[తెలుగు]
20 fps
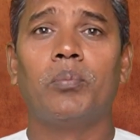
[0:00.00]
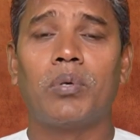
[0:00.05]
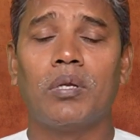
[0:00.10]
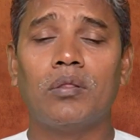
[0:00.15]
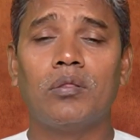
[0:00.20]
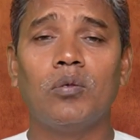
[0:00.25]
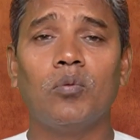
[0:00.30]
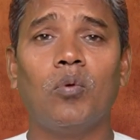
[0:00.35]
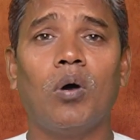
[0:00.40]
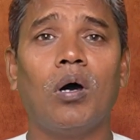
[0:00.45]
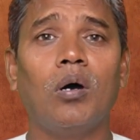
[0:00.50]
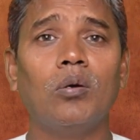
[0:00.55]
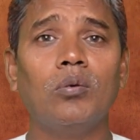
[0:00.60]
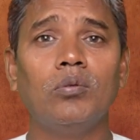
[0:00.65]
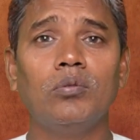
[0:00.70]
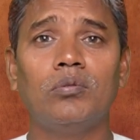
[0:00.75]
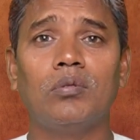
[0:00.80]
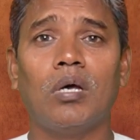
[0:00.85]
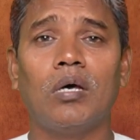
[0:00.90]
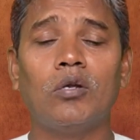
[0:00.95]
ప్రతి
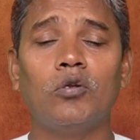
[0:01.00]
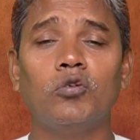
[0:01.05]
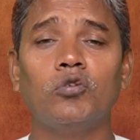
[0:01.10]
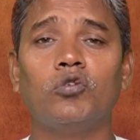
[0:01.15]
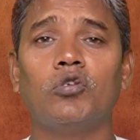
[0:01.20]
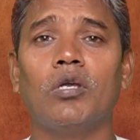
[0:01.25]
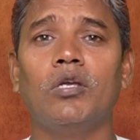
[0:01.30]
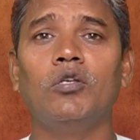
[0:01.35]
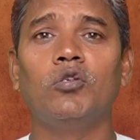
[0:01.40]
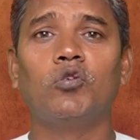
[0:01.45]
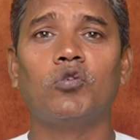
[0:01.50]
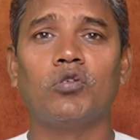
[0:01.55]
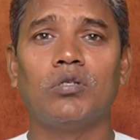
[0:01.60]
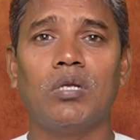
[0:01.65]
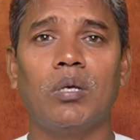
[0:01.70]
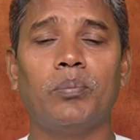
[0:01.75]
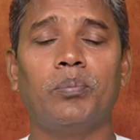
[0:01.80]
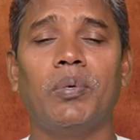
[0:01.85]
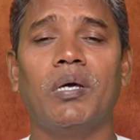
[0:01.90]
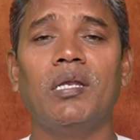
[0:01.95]
వాడు తాను
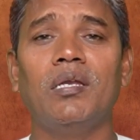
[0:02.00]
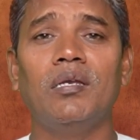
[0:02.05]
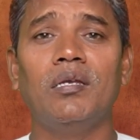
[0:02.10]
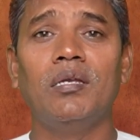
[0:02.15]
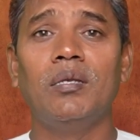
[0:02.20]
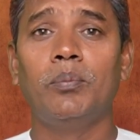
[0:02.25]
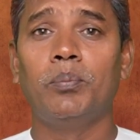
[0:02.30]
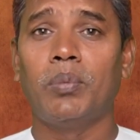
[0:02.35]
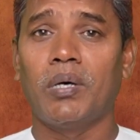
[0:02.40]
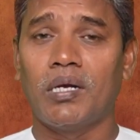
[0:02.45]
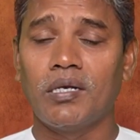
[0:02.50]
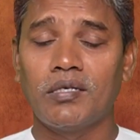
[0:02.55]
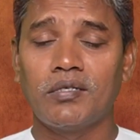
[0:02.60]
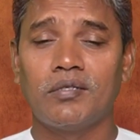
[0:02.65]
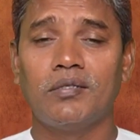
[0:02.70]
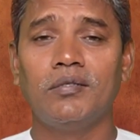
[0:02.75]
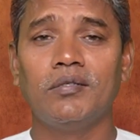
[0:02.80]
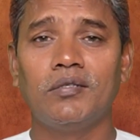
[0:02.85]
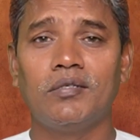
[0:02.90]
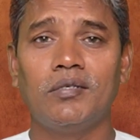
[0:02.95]
చేయుచున్న పనిని
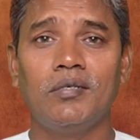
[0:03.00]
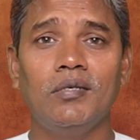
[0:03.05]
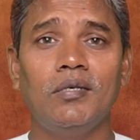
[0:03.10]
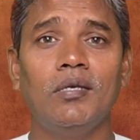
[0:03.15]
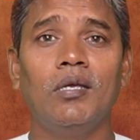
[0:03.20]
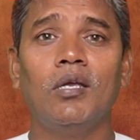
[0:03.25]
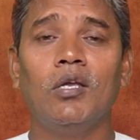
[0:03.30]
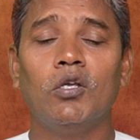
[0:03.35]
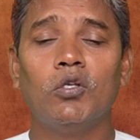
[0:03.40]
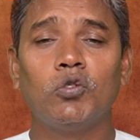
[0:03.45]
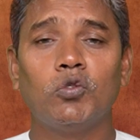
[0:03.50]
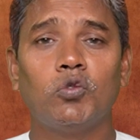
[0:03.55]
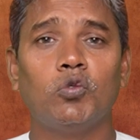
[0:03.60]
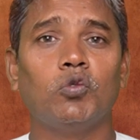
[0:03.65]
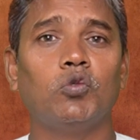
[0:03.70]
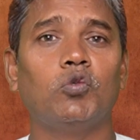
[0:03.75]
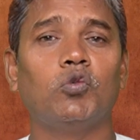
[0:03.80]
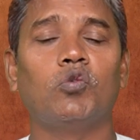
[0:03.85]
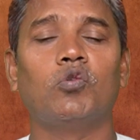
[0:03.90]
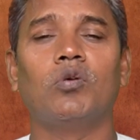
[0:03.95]
పరీక్షించి
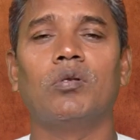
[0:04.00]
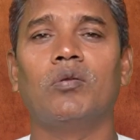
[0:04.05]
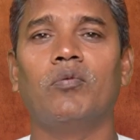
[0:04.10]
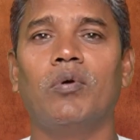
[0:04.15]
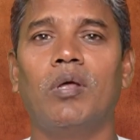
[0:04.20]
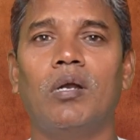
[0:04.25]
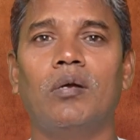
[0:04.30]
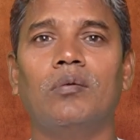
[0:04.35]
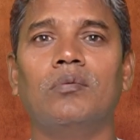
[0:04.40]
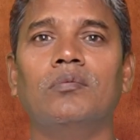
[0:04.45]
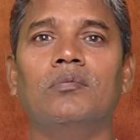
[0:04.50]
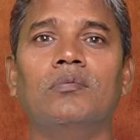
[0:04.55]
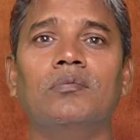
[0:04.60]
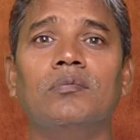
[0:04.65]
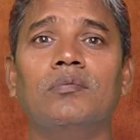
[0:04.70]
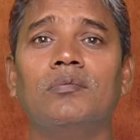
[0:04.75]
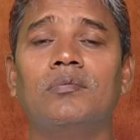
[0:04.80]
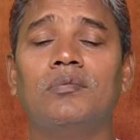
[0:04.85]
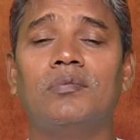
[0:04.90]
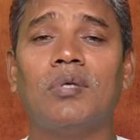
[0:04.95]
చూచుకొనవలను
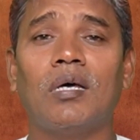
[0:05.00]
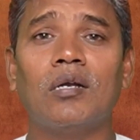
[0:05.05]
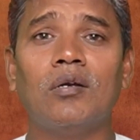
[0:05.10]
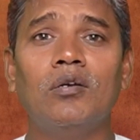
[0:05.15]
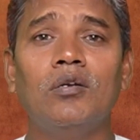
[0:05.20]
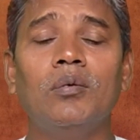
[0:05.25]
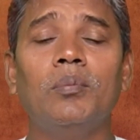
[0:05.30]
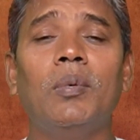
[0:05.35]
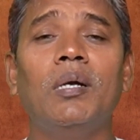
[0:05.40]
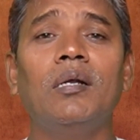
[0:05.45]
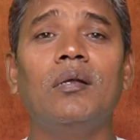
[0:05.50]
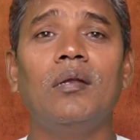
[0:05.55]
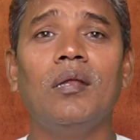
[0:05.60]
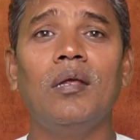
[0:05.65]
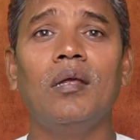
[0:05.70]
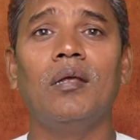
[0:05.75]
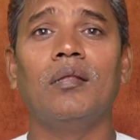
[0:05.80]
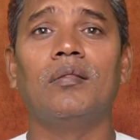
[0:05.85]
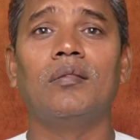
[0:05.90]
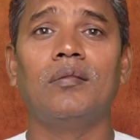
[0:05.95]
తనను
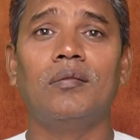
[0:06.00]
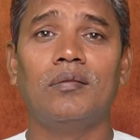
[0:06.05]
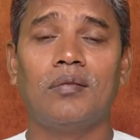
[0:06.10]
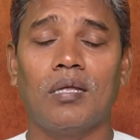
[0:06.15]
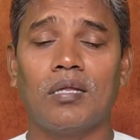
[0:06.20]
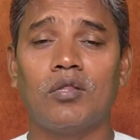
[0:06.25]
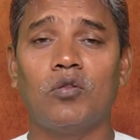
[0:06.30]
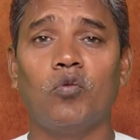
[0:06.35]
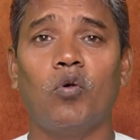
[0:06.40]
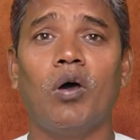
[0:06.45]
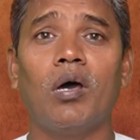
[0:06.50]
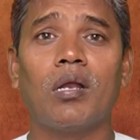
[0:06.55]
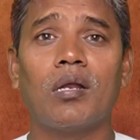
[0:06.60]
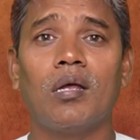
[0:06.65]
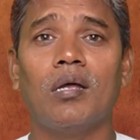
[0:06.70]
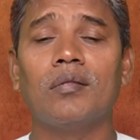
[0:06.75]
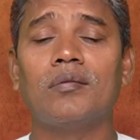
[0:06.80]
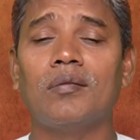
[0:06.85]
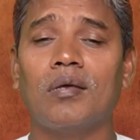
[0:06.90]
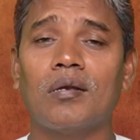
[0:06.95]
బట్టే
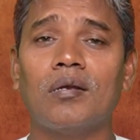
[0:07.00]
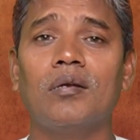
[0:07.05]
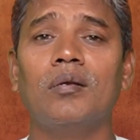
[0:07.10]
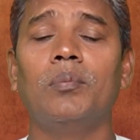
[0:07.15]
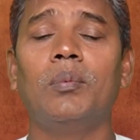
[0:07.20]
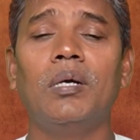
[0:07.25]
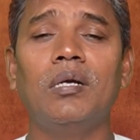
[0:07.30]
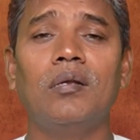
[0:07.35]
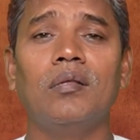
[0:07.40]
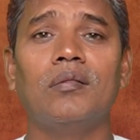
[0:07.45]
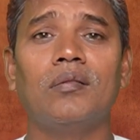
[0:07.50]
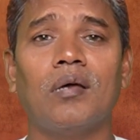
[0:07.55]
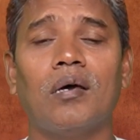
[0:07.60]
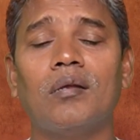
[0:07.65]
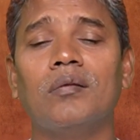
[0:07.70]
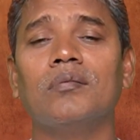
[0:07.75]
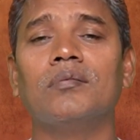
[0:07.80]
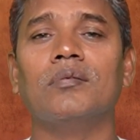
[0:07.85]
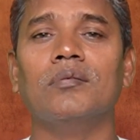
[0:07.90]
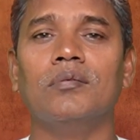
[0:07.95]
తద్వారా తనను బట్టే
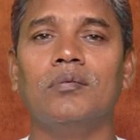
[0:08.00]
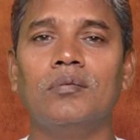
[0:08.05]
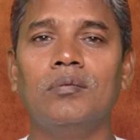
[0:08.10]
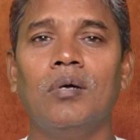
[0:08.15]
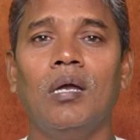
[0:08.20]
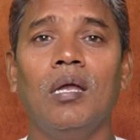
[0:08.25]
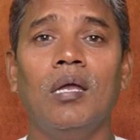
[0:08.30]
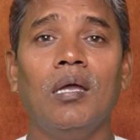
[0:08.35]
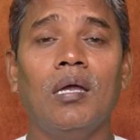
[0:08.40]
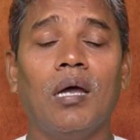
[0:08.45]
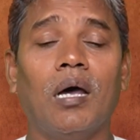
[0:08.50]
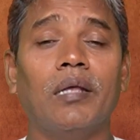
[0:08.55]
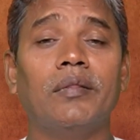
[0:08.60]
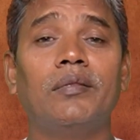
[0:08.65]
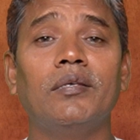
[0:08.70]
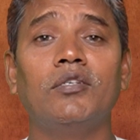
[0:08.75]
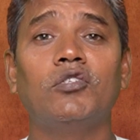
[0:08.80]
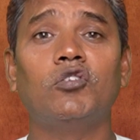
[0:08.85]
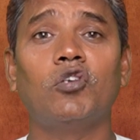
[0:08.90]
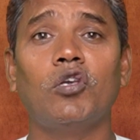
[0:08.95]
తనకు
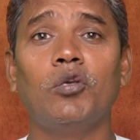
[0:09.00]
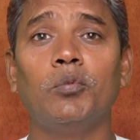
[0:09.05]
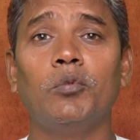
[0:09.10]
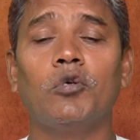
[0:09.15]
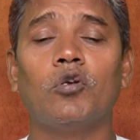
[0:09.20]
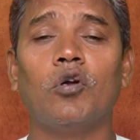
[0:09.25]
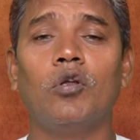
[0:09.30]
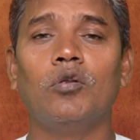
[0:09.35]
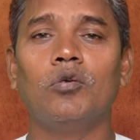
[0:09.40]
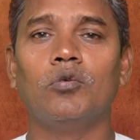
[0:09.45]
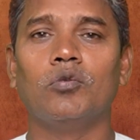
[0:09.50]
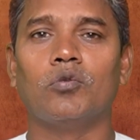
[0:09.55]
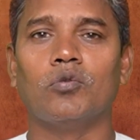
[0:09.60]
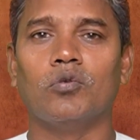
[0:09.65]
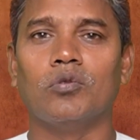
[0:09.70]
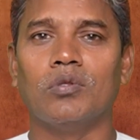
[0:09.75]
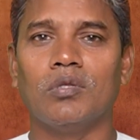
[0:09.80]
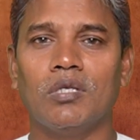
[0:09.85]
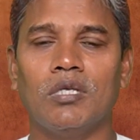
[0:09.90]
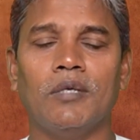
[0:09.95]
అతిశయము
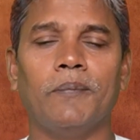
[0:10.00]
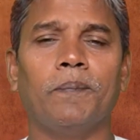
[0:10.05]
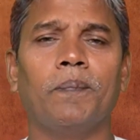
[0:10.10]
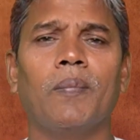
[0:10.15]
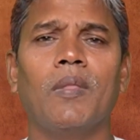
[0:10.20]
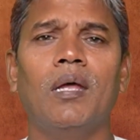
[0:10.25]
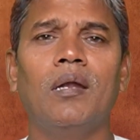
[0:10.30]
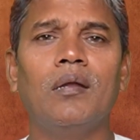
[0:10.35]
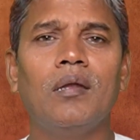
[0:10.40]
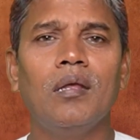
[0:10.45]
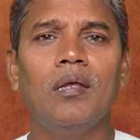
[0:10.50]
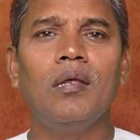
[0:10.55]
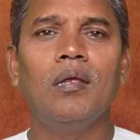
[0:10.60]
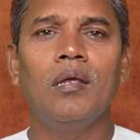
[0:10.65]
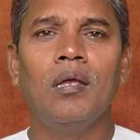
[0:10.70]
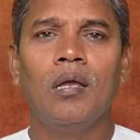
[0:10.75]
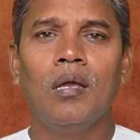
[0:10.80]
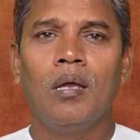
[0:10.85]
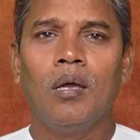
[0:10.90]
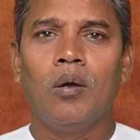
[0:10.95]
కలుగుతుంది అంటే
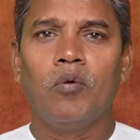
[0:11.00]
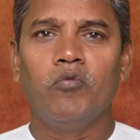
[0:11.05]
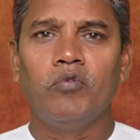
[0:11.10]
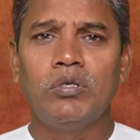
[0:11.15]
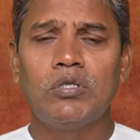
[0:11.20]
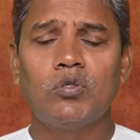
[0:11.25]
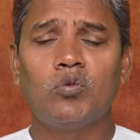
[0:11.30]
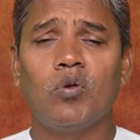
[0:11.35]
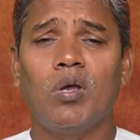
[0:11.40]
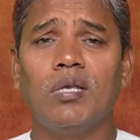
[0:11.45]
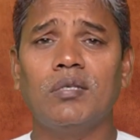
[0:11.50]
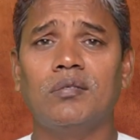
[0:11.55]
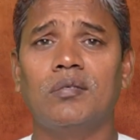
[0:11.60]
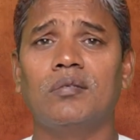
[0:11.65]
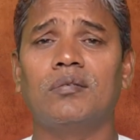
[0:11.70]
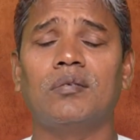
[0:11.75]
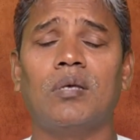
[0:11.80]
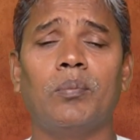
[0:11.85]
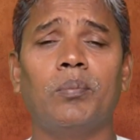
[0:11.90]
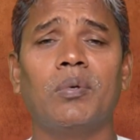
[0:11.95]
విశ్వాస
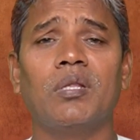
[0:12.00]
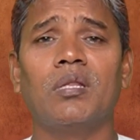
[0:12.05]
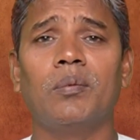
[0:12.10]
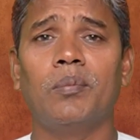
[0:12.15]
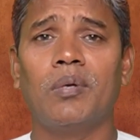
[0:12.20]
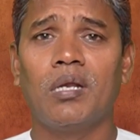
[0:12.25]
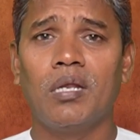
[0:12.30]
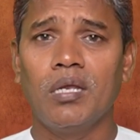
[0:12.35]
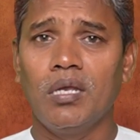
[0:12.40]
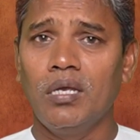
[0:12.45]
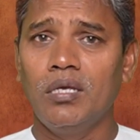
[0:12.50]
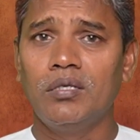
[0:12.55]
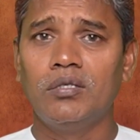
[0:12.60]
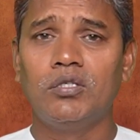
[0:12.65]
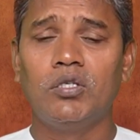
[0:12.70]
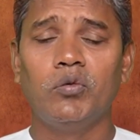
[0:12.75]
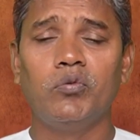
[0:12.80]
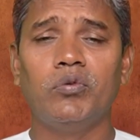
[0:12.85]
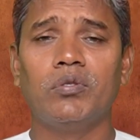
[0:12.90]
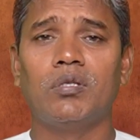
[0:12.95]
సంబంధమైన ఈ
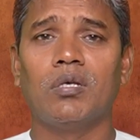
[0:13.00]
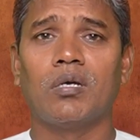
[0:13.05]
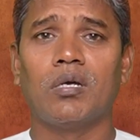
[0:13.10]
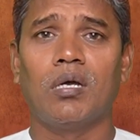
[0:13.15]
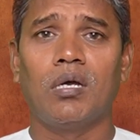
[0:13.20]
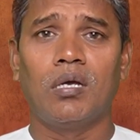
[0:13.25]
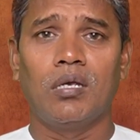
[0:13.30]
జీవిత